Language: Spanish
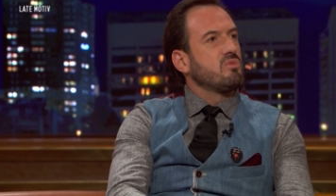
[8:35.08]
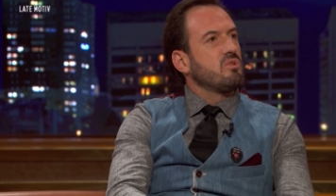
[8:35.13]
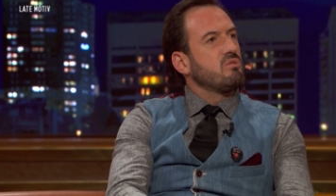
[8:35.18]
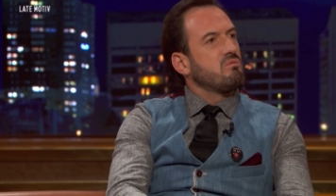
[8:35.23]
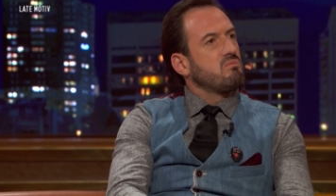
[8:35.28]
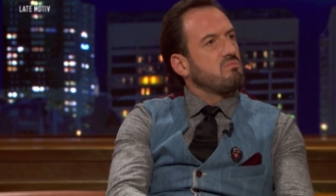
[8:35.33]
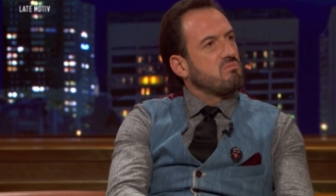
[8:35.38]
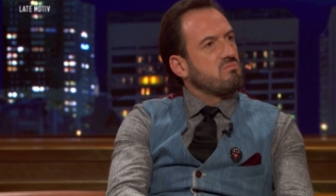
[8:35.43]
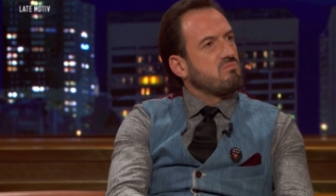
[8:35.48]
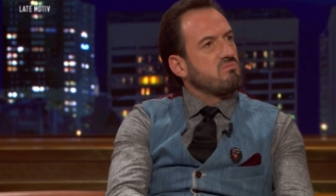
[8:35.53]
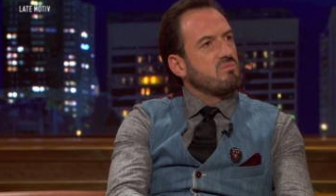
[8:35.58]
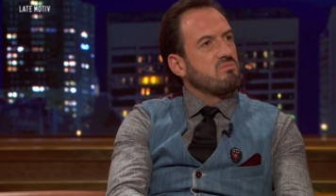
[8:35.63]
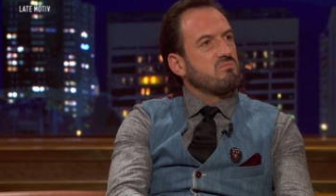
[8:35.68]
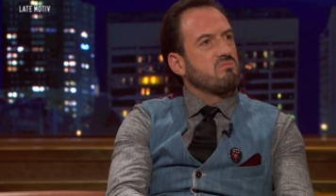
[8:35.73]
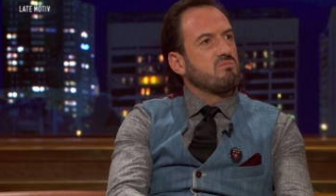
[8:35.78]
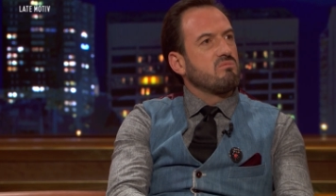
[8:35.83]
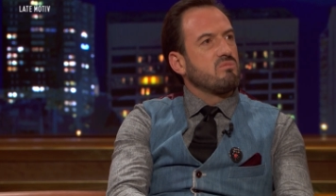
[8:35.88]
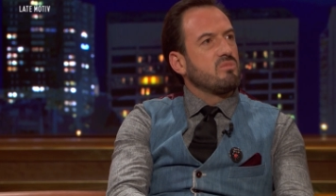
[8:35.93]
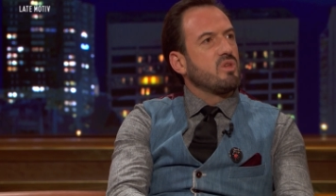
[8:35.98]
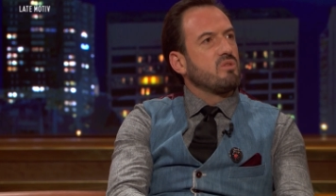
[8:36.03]

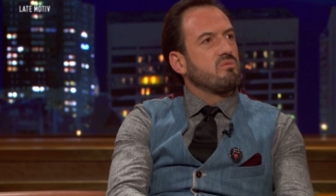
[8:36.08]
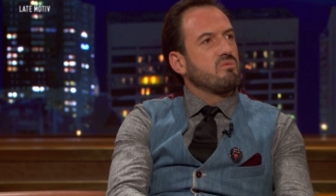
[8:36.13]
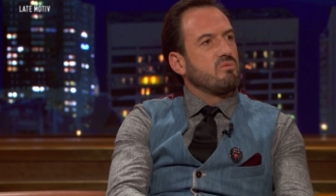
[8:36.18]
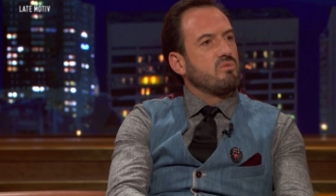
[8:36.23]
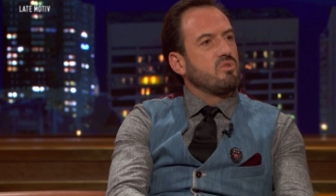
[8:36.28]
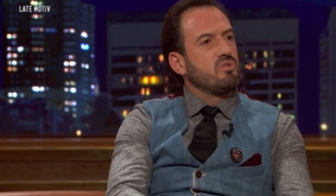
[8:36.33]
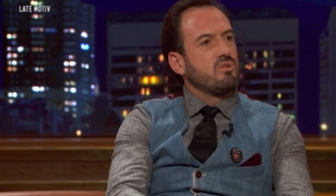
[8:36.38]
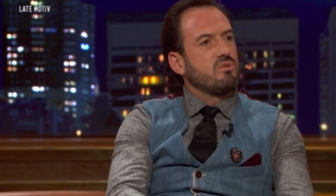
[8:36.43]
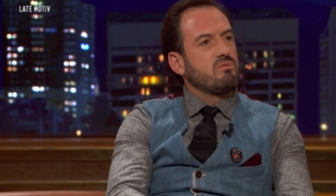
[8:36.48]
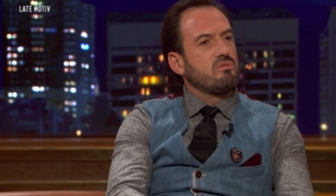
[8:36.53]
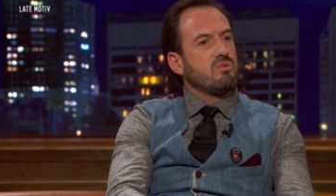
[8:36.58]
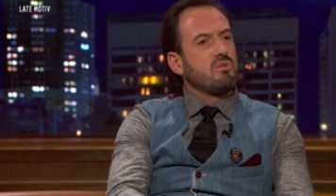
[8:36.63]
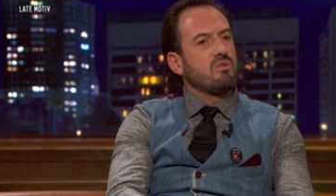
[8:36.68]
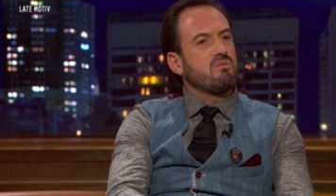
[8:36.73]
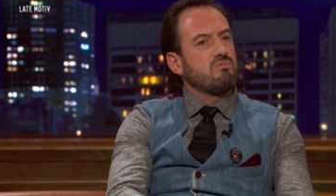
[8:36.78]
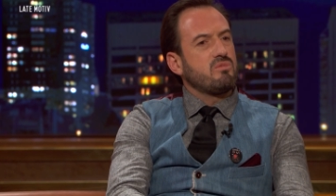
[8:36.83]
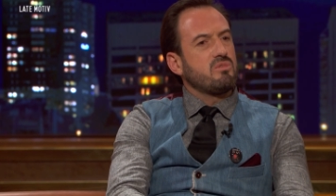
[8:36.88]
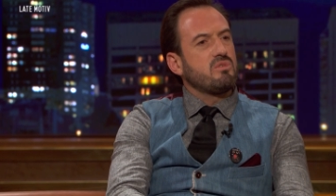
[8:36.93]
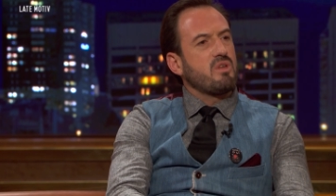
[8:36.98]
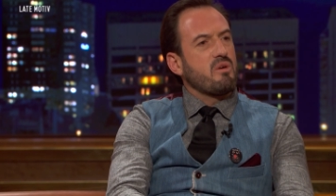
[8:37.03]
Como... Mm,
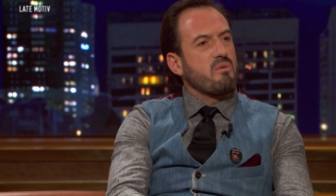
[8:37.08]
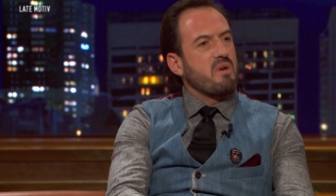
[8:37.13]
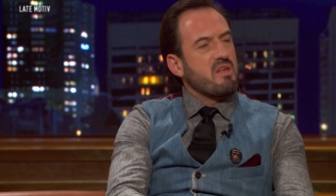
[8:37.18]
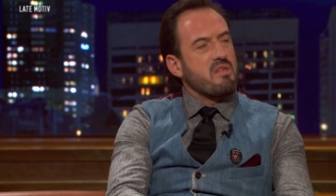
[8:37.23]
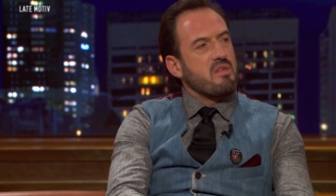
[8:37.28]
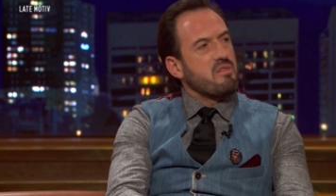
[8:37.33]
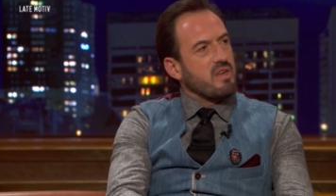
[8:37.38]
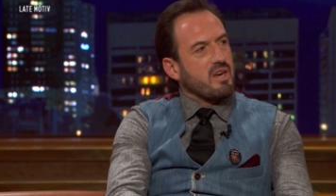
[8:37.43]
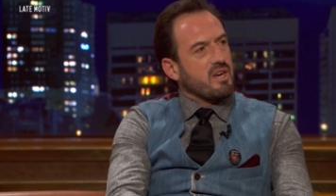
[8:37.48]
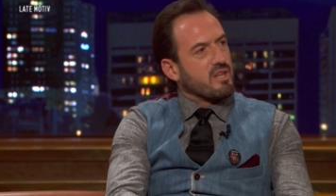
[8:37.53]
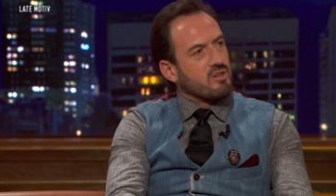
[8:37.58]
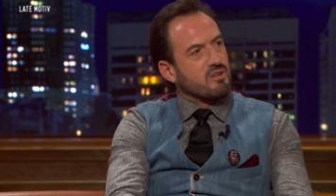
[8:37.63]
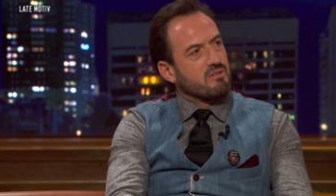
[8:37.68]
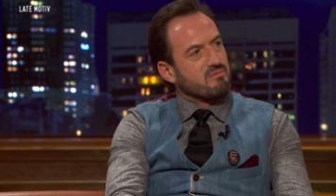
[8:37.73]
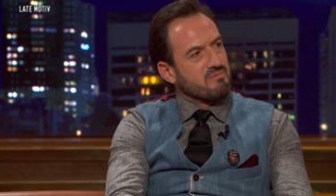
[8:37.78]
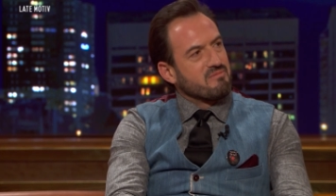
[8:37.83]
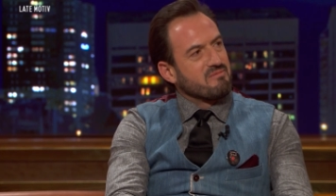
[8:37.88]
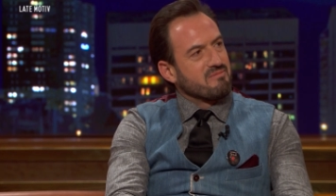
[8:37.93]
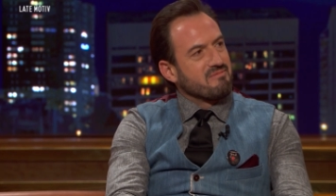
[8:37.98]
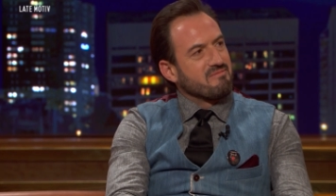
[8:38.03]
no te voy a decir que no.
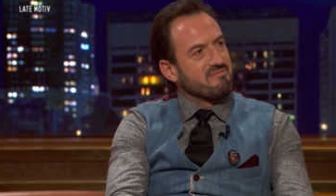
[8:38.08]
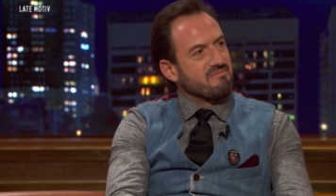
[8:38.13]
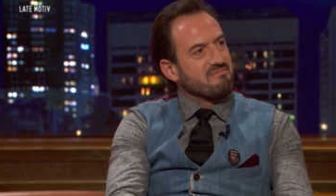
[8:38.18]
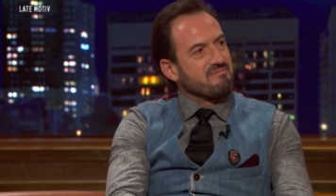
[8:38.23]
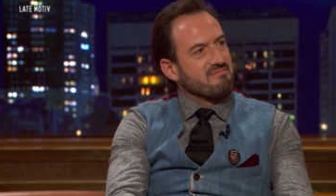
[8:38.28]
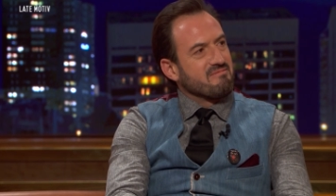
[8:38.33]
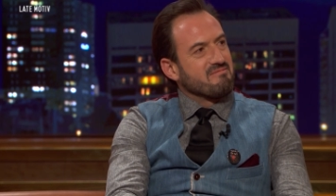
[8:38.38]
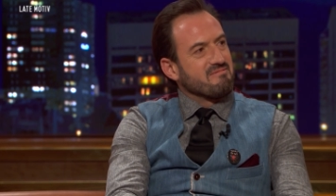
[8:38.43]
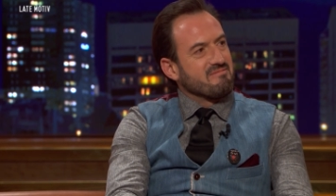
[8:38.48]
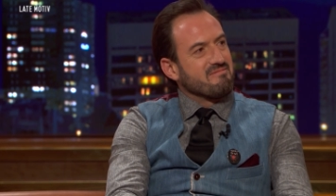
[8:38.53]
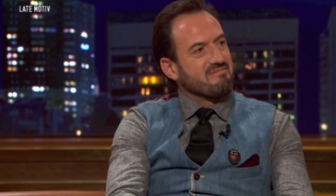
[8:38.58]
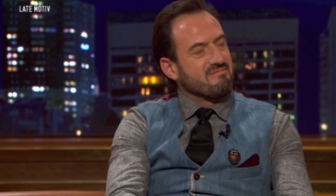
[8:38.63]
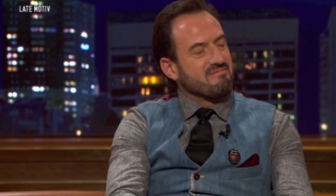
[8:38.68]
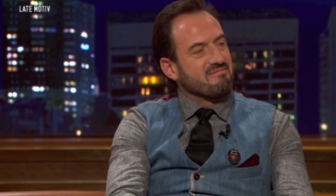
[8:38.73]
Va.